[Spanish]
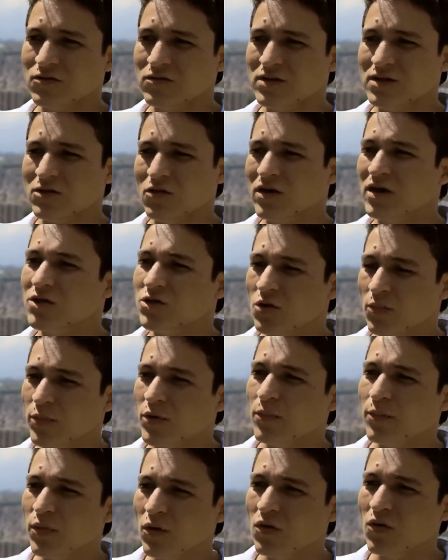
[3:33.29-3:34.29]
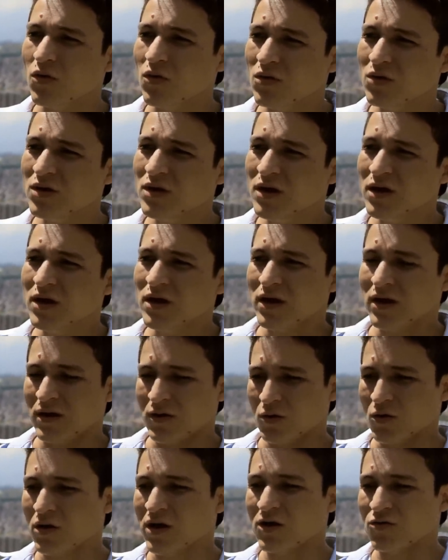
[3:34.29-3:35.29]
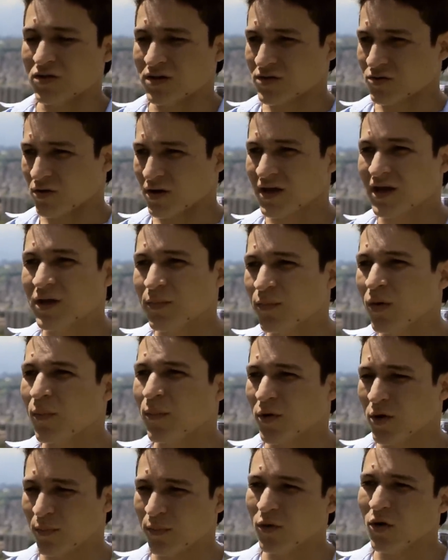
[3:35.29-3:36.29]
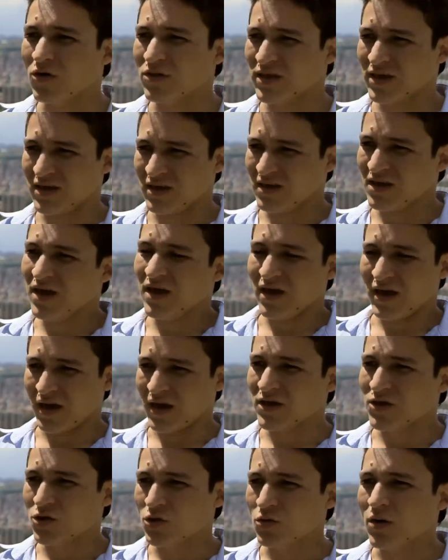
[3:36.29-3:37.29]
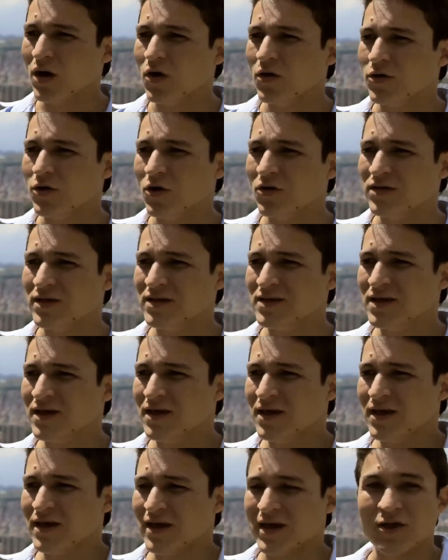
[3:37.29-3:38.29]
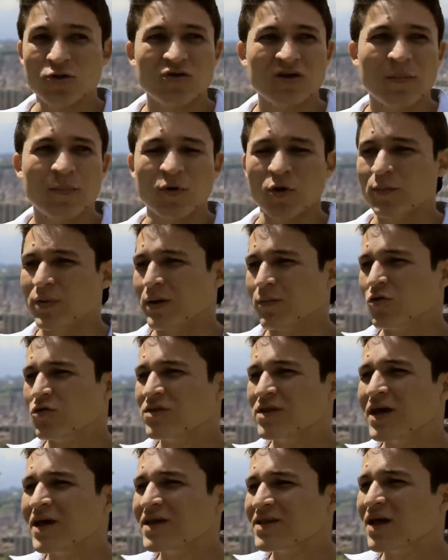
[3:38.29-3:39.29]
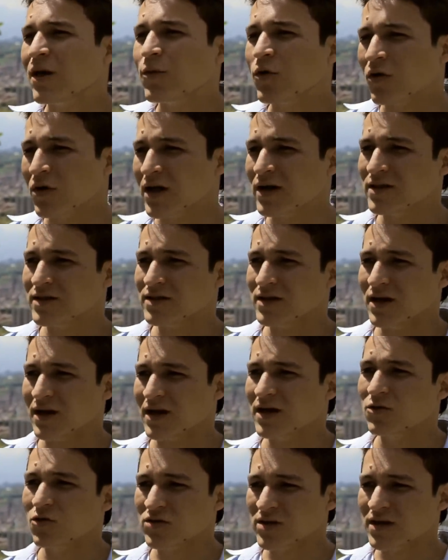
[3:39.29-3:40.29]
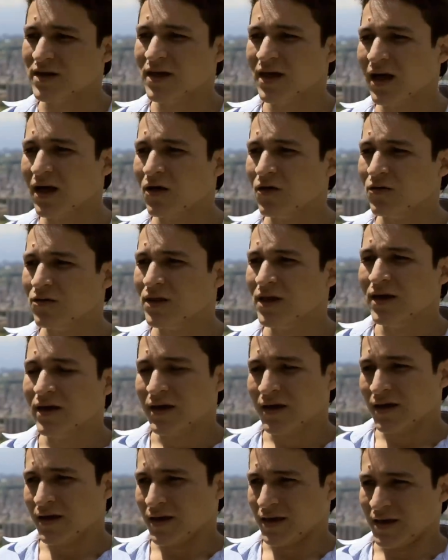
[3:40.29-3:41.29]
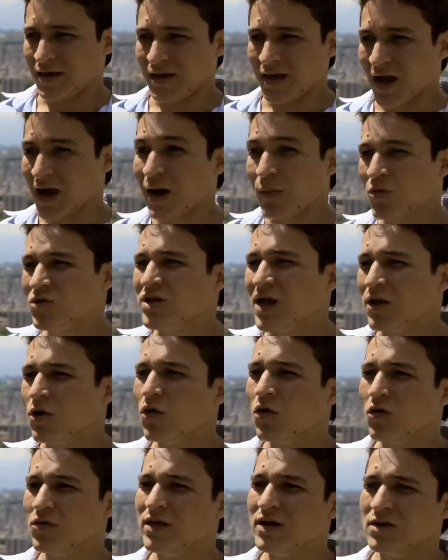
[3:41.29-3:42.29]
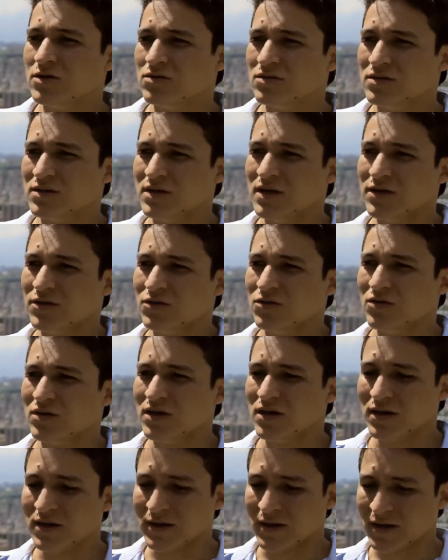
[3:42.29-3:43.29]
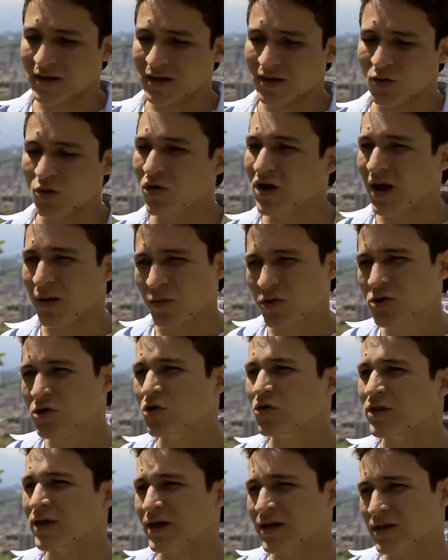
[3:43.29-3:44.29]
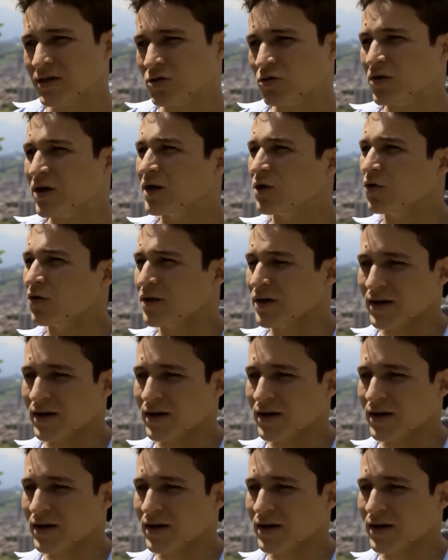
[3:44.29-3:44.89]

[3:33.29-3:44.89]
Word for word: Entonces lo que yo propongo, lo que nuestro equipo propone en Lluvia de Oriones, que nos apropiemos de esa violencia que nos heredaron y hagamos algo con eso, Que, que, juguemos con eso, que lo